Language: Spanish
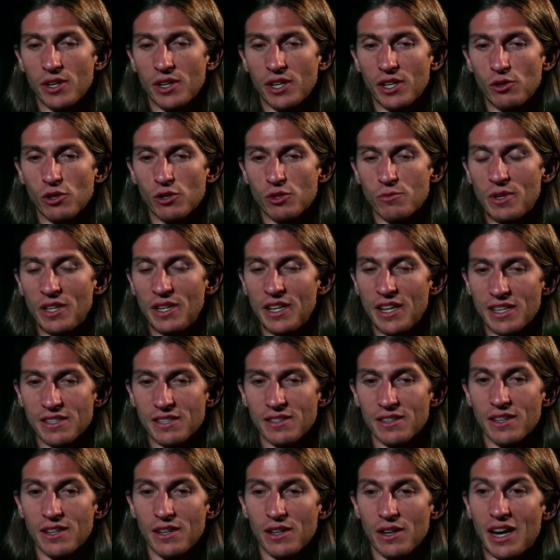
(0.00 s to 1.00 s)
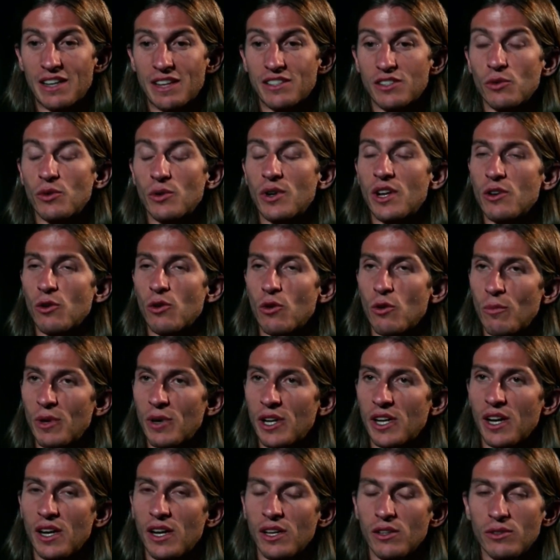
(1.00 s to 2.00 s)
aquí en 2010 ha sido un año
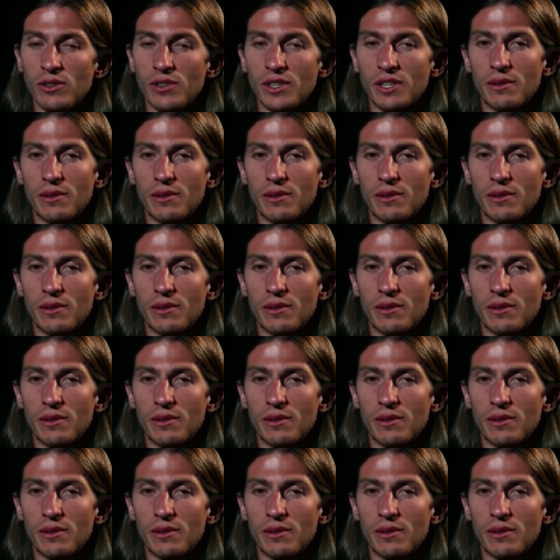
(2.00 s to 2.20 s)
complicado